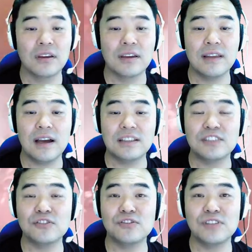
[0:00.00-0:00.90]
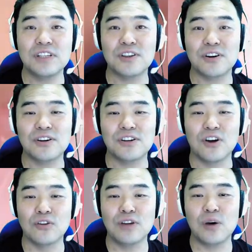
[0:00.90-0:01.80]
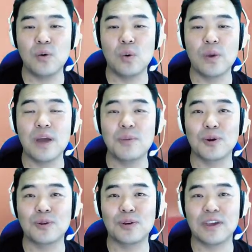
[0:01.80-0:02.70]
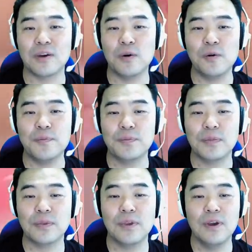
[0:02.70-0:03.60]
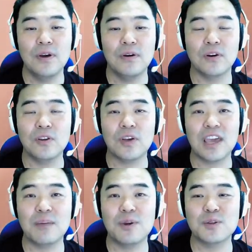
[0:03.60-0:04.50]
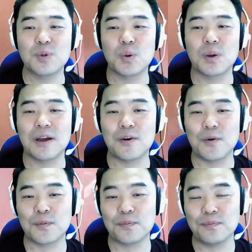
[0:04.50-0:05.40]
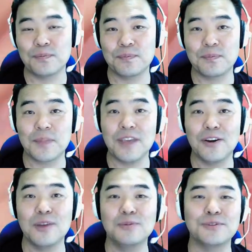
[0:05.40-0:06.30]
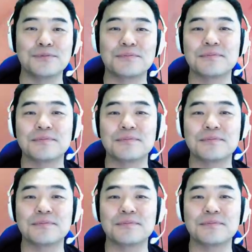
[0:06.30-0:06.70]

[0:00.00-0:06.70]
게다가 친구들이 저를 여우라고 오해하면 어떡해요? 어떻게 하면 좋을까요? 음, 네, 여러분.